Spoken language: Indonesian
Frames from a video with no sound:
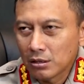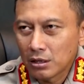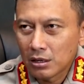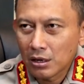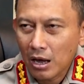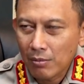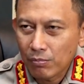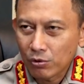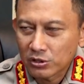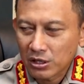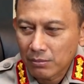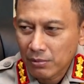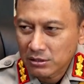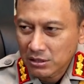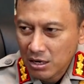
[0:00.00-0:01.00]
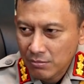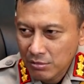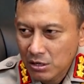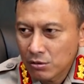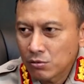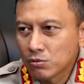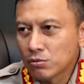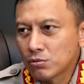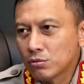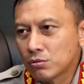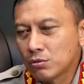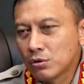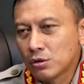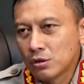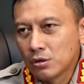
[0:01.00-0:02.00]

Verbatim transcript: eh, Kapolsek Pasar Minggu,